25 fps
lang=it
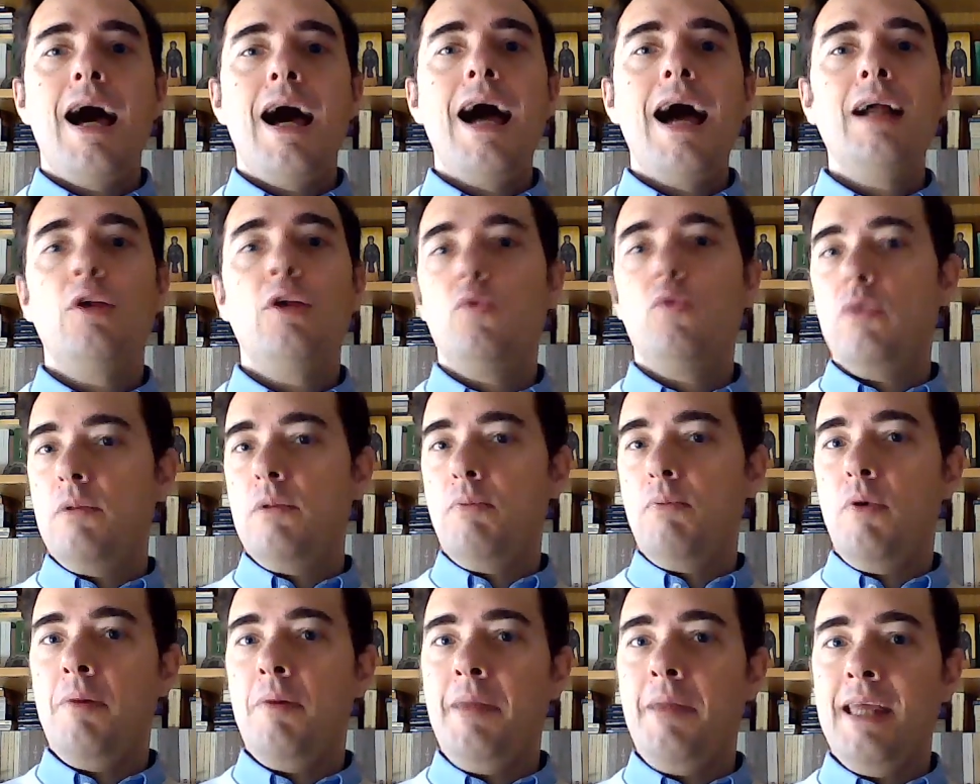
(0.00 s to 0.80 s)
alcuni
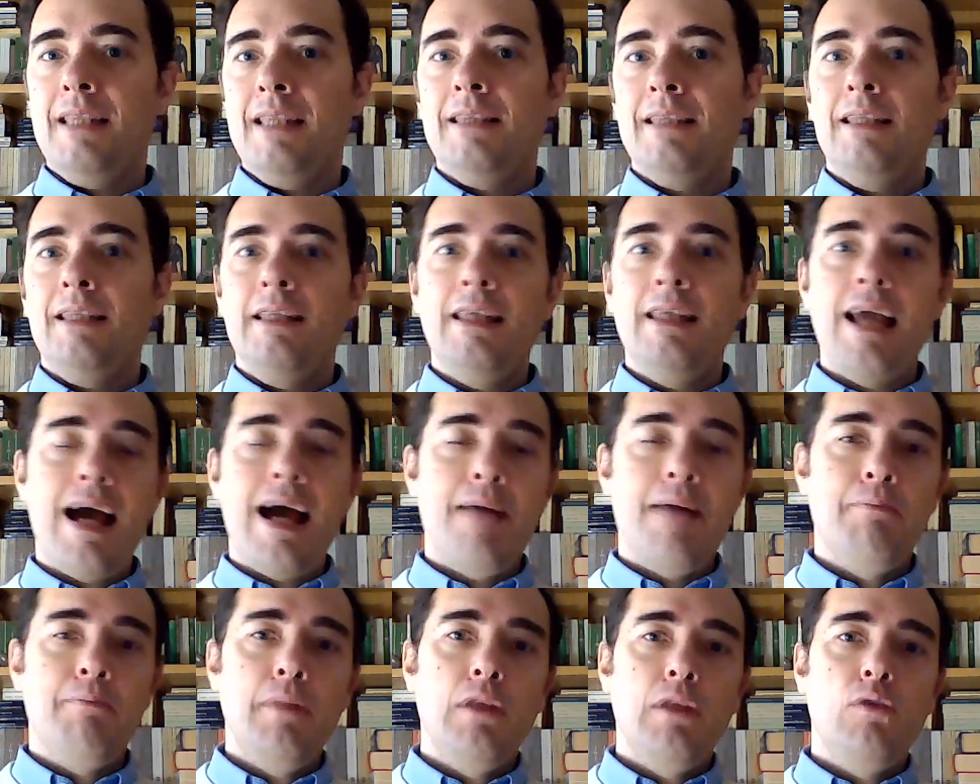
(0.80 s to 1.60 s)
poemetti di
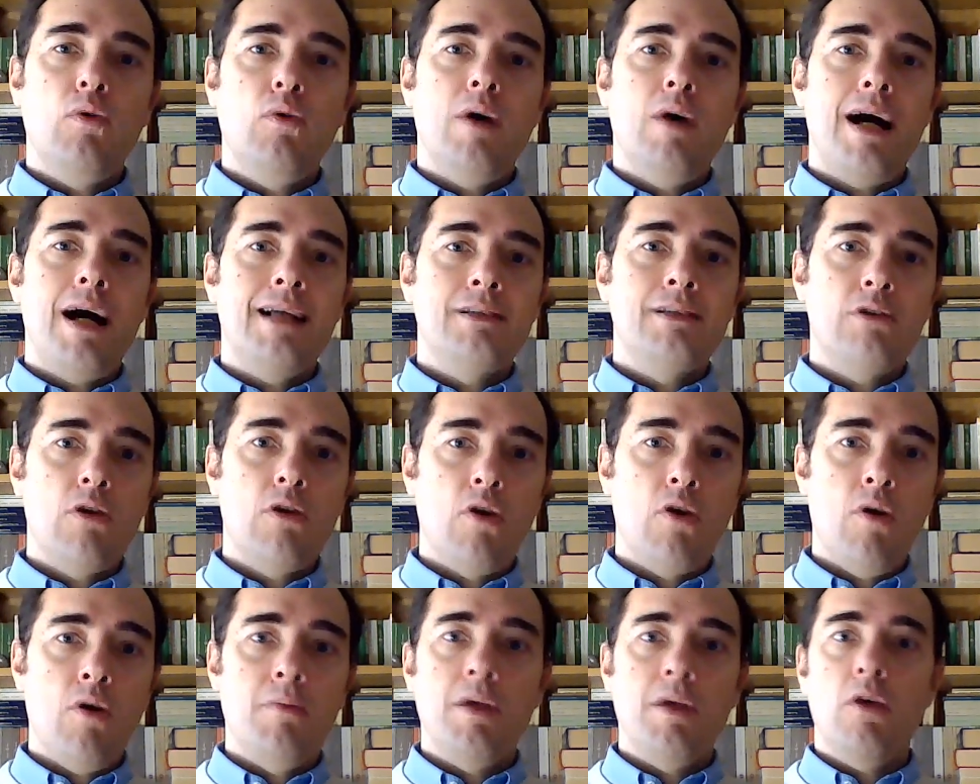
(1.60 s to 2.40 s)
ambito
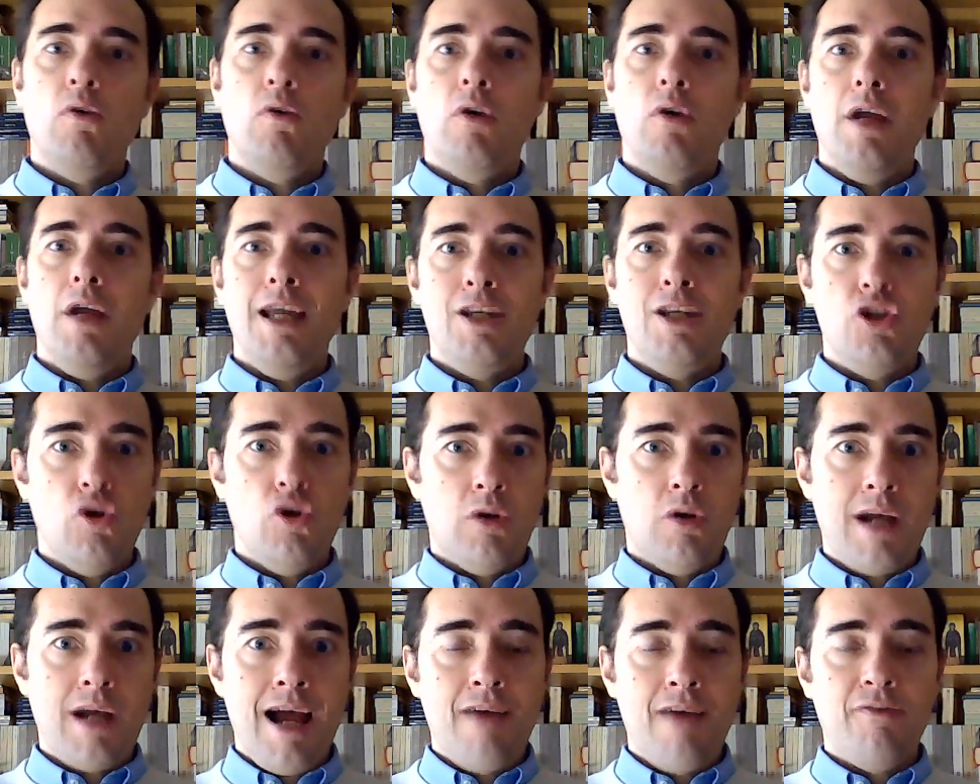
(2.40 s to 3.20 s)
astronomico e
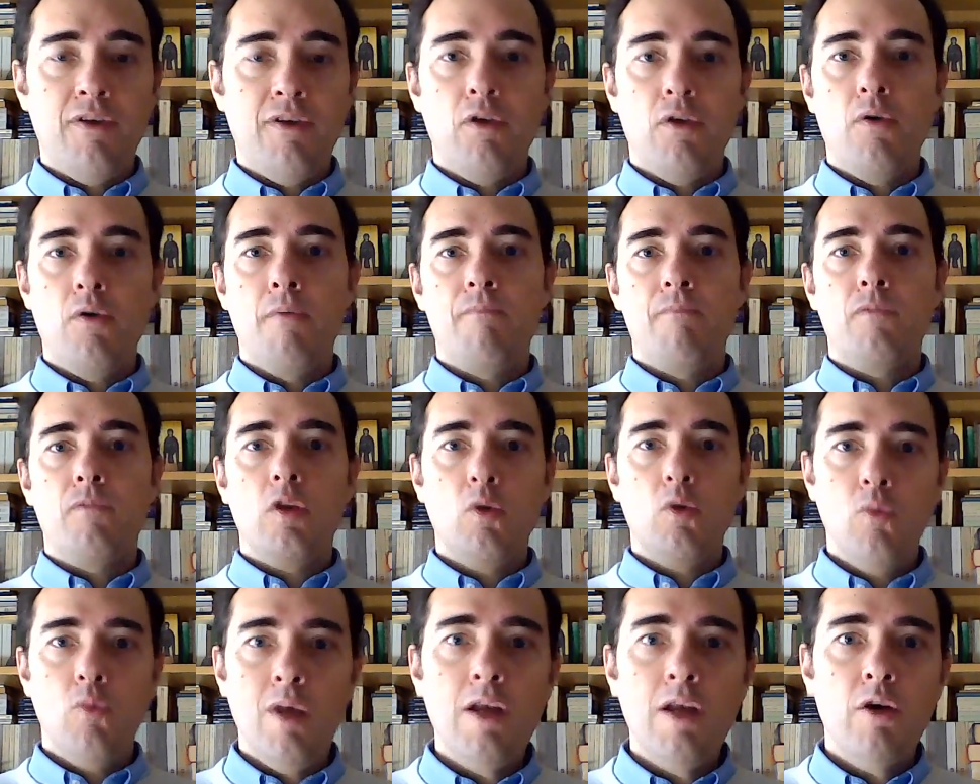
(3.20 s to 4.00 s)
geografico.
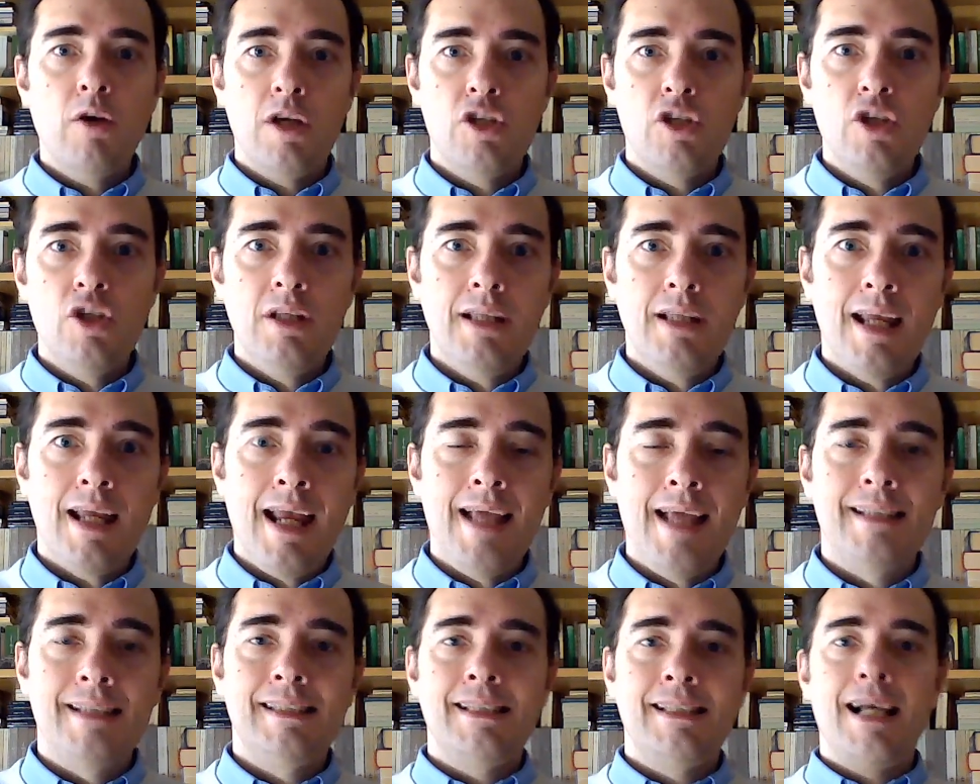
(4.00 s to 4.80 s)
Quello che ci
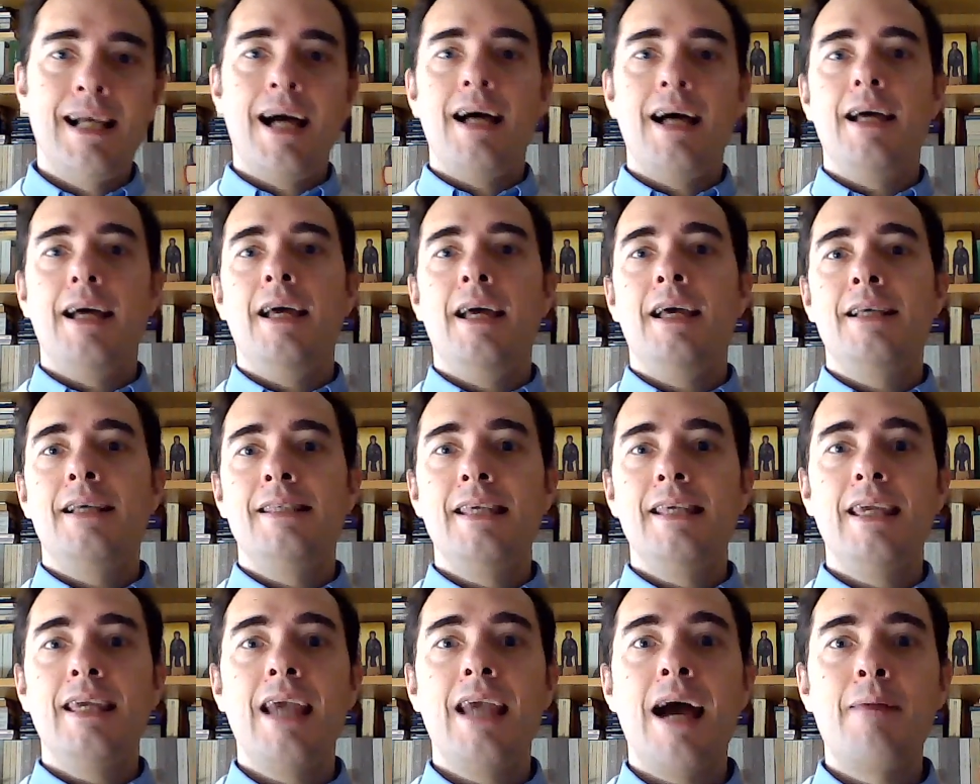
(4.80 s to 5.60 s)
interessa eh,
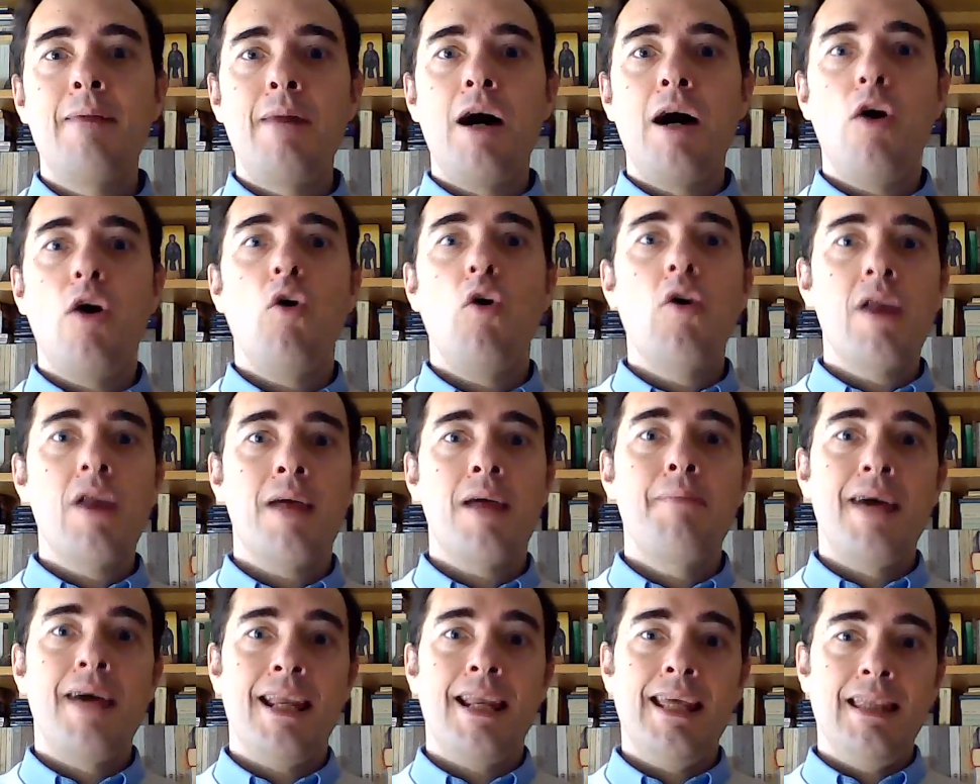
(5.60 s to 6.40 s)
si chiama Ora
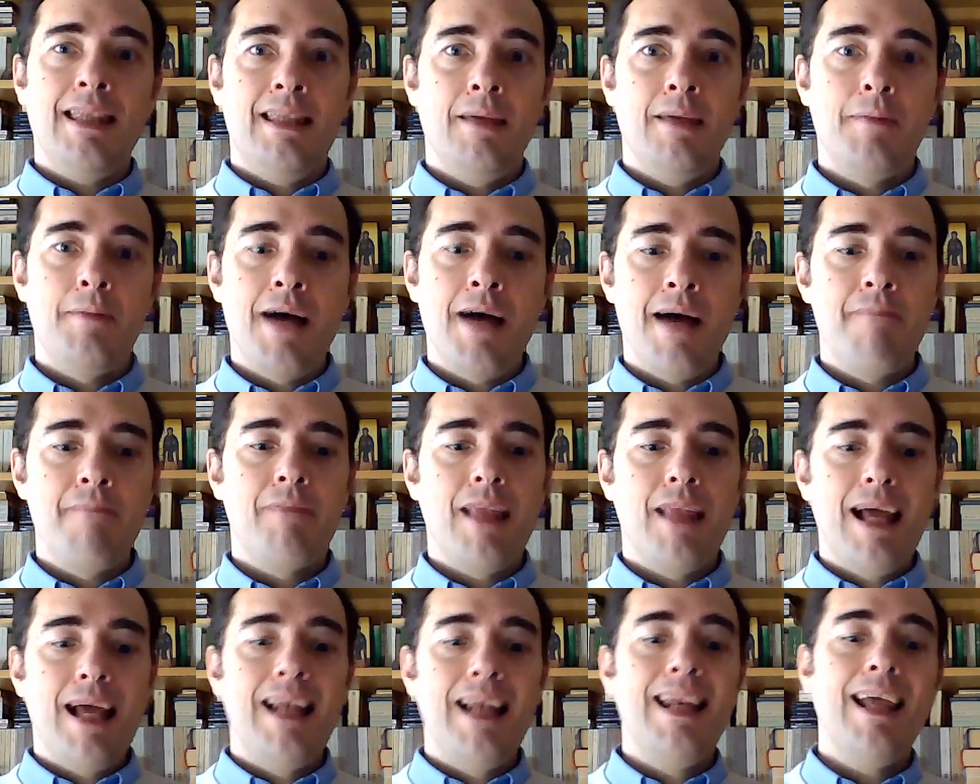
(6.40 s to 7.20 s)
Maritima,
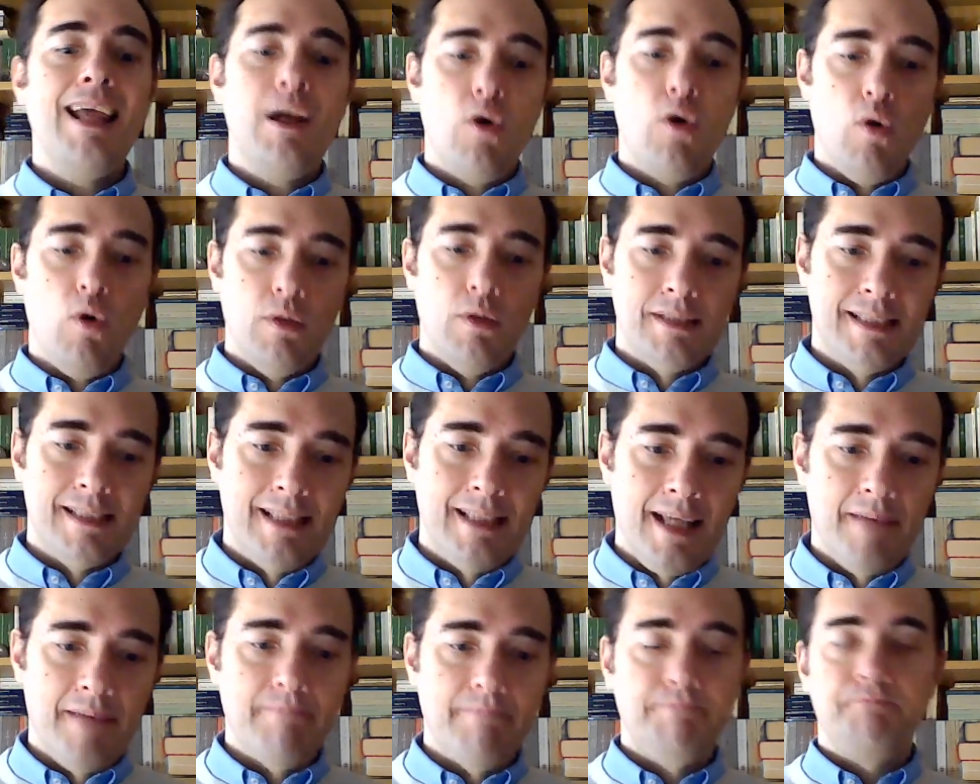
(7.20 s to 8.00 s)
le
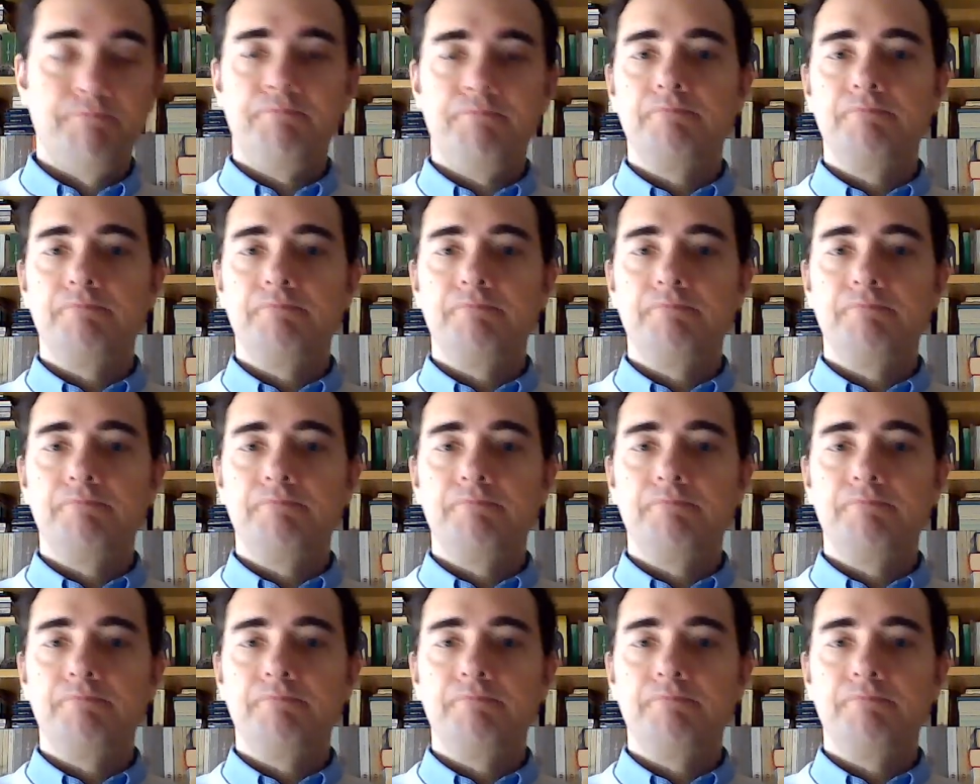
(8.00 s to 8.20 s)
coste.